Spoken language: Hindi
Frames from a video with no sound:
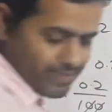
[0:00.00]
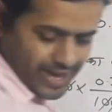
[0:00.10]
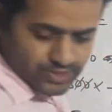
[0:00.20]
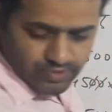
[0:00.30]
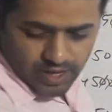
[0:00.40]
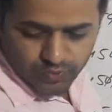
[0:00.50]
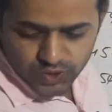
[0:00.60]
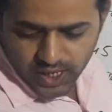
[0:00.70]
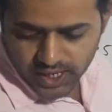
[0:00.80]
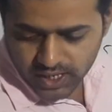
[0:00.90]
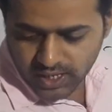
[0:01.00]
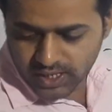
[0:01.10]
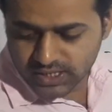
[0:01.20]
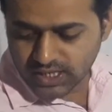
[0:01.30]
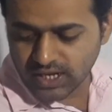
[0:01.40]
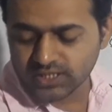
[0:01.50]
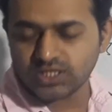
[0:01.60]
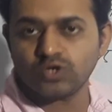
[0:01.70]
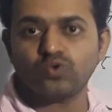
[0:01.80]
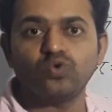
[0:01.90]
अब लास्ट में क्या पूछा है शेयर्स
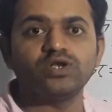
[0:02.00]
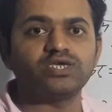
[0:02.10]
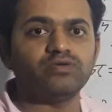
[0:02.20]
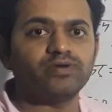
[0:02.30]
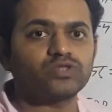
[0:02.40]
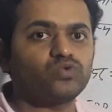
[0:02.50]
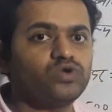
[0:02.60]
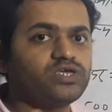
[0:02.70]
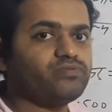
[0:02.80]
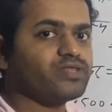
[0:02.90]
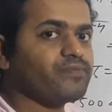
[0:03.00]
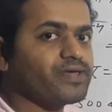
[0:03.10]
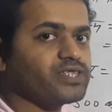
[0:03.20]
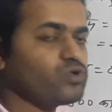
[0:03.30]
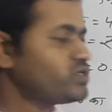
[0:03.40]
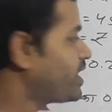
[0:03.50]
की कुल कीमत कुल कीमत अब कैसे हो